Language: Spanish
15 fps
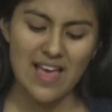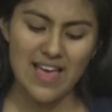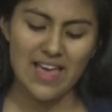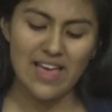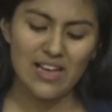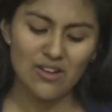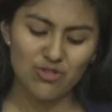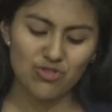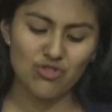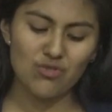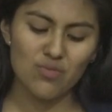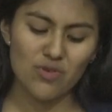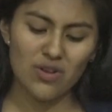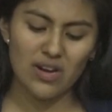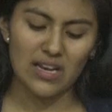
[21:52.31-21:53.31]
Él
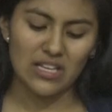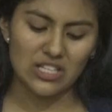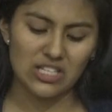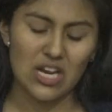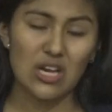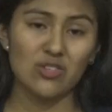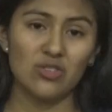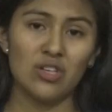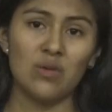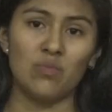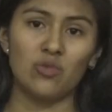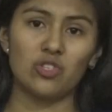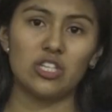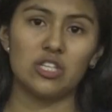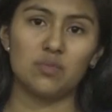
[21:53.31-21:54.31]
tuvo rechazo de
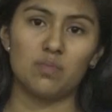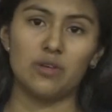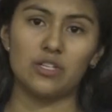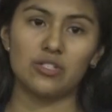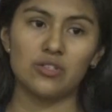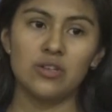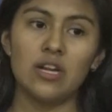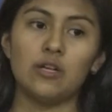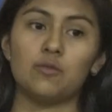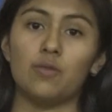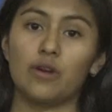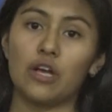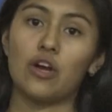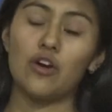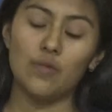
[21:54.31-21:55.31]
muchas personas
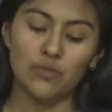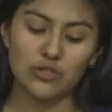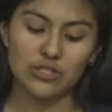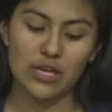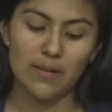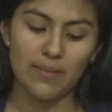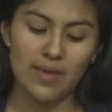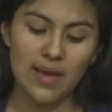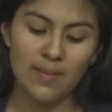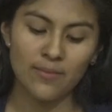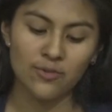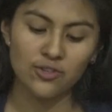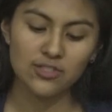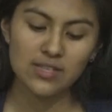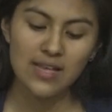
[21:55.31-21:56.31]
porque como
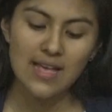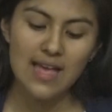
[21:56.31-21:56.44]
sabíamos,